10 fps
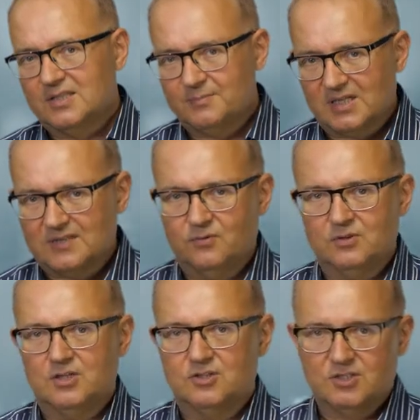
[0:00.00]

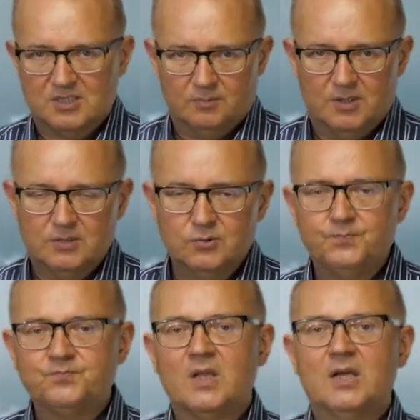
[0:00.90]
smartfona czy też tabletu,
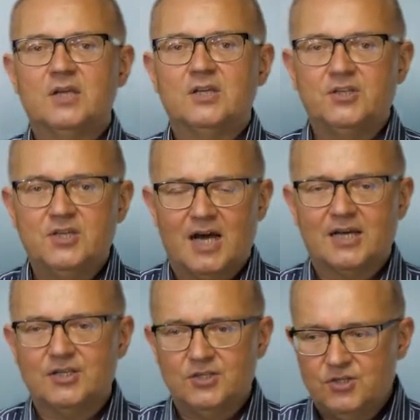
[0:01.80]

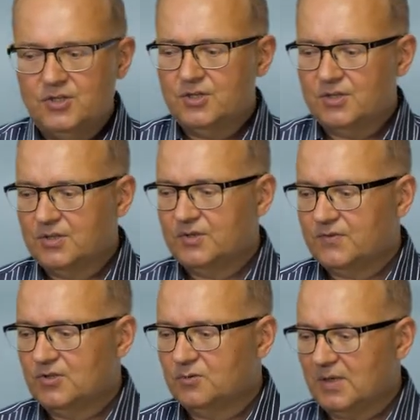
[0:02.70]
jak i y, w
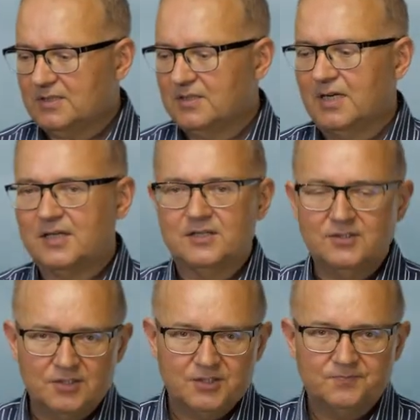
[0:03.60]
sytuacjach,
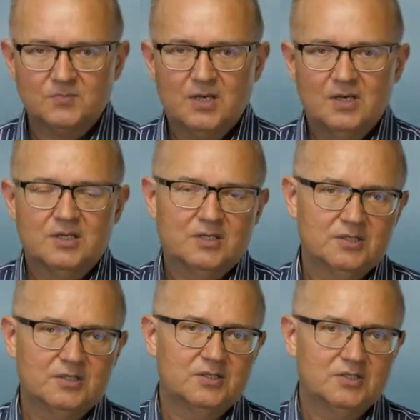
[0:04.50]
gdy
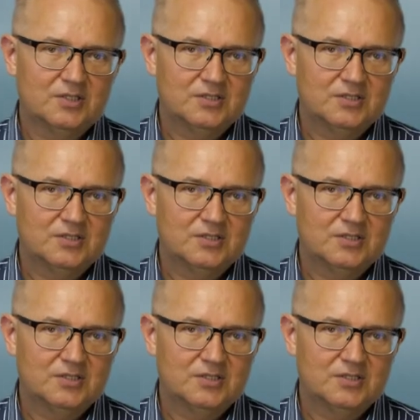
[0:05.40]
y,